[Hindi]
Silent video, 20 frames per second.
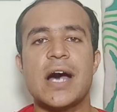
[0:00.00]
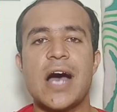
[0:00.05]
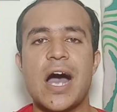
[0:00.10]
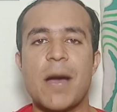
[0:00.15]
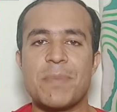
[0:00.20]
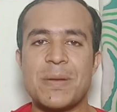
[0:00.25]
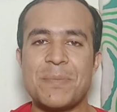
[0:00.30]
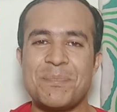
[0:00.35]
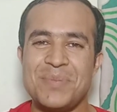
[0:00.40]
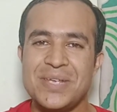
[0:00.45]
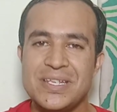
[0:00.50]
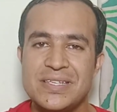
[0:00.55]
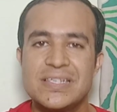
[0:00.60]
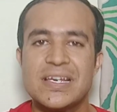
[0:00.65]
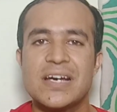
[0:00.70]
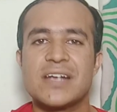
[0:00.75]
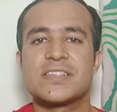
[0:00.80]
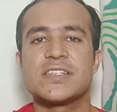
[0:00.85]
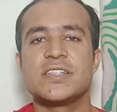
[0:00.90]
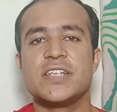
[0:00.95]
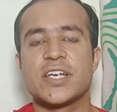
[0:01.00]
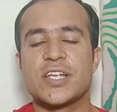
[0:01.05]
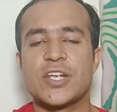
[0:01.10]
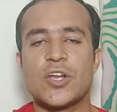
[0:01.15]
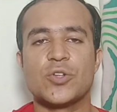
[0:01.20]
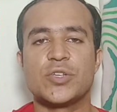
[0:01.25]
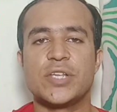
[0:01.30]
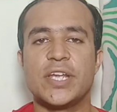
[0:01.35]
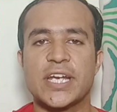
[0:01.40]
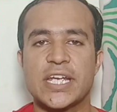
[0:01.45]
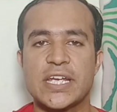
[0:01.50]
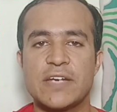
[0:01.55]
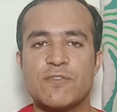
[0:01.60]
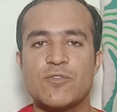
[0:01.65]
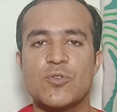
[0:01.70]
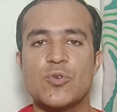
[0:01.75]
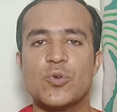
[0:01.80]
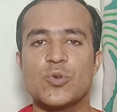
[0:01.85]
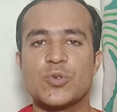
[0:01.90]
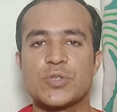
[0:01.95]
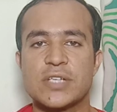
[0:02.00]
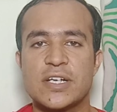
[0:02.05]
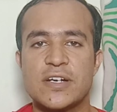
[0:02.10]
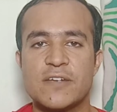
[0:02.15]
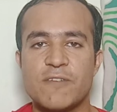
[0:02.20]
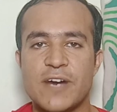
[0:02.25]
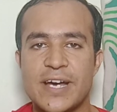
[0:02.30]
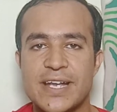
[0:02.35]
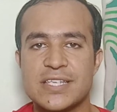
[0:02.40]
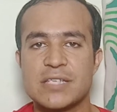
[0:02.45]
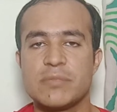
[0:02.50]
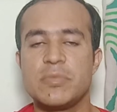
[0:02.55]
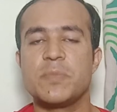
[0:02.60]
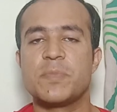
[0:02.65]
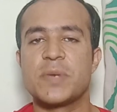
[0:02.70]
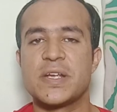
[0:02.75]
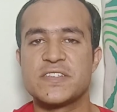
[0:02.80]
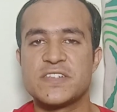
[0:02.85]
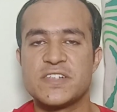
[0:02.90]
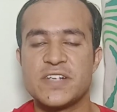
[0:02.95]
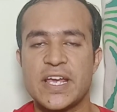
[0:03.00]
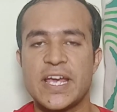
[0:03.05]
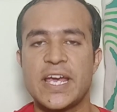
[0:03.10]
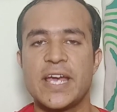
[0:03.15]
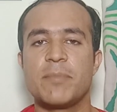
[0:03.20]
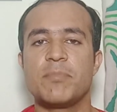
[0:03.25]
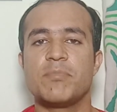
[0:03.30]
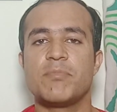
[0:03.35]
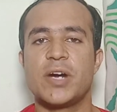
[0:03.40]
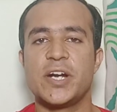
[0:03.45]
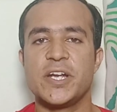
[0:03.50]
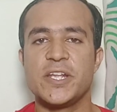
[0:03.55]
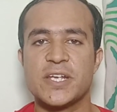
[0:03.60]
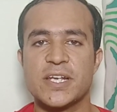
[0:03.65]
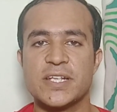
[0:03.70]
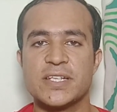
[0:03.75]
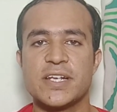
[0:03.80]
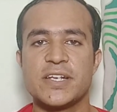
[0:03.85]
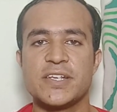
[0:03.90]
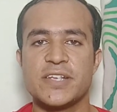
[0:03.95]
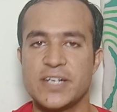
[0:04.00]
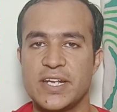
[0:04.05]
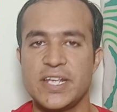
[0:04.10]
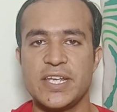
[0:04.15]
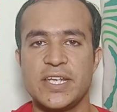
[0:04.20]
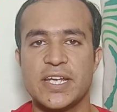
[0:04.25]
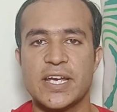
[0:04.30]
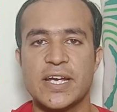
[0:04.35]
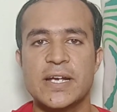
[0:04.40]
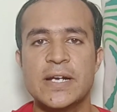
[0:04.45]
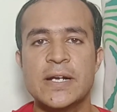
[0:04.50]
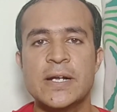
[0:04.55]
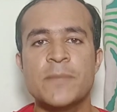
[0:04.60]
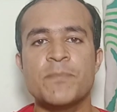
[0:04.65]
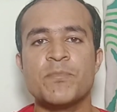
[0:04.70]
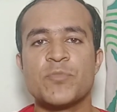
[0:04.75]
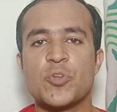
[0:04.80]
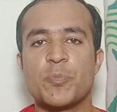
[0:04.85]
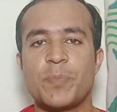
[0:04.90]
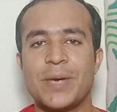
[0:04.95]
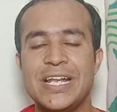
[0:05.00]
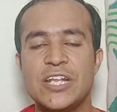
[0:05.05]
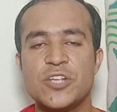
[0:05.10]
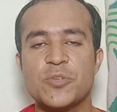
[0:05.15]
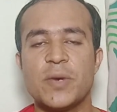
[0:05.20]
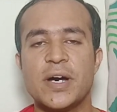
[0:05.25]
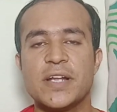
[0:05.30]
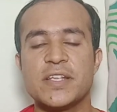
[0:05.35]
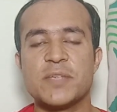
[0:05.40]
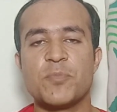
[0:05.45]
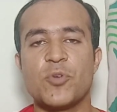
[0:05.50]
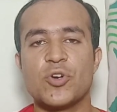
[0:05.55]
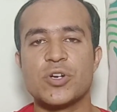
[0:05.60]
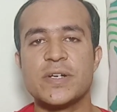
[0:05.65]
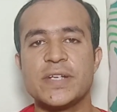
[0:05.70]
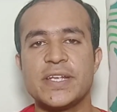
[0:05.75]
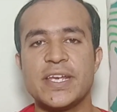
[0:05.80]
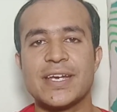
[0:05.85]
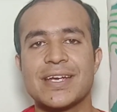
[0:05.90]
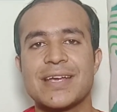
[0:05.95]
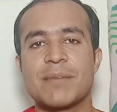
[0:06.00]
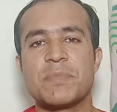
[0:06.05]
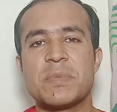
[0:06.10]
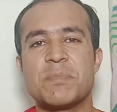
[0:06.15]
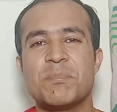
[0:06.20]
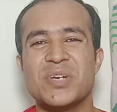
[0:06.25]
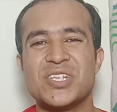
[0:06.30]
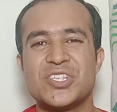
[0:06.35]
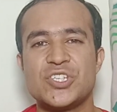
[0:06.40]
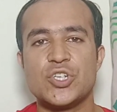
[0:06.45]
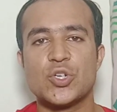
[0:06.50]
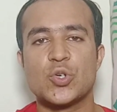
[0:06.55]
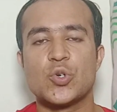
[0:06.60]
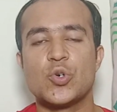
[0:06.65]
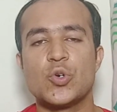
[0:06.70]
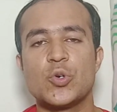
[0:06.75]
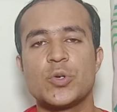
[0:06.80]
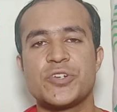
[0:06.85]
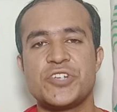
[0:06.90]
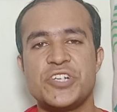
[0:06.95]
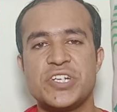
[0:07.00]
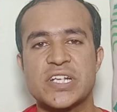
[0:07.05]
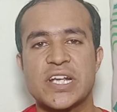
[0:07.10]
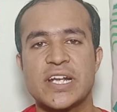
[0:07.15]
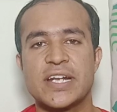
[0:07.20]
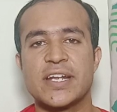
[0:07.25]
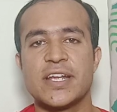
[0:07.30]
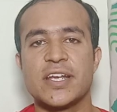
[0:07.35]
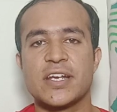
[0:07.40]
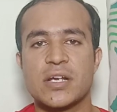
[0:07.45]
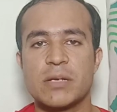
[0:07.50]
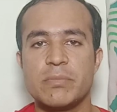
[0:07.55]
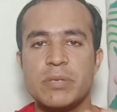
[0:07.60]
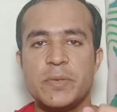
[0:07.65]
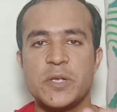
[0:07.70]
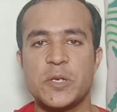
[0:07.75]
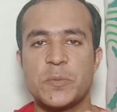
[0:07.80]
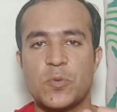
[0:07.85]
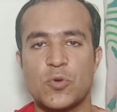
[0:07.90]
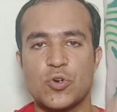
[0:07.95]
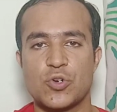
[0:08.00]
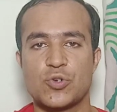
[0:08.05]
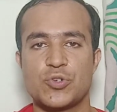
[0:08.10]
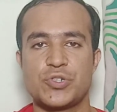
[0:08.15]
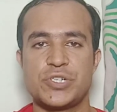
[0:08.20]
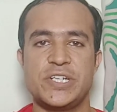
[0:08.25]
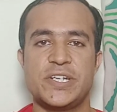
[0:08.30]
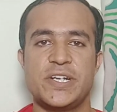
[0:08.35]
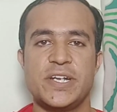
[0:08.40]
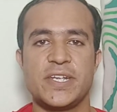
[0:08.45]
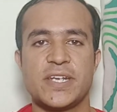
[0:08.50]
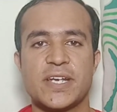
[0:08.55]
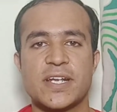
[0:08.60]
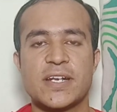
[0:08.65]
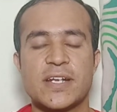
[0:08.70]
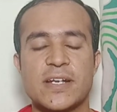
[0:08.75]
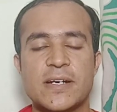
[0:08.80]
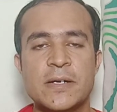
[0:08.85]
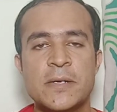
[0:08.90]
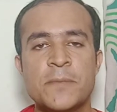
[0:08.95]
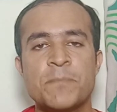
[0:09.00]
आपने पी से देखना होता है कि वो उसका वायरस अभी प्रेजेंट है बॉडी के अंदर या नहीं है तो पहली तो बात इंपॉर्टेंट ये है कि अपने बच्चे को ट्रीट करना है कभी भी रिपोर्ट को ट्रीट नहीं करना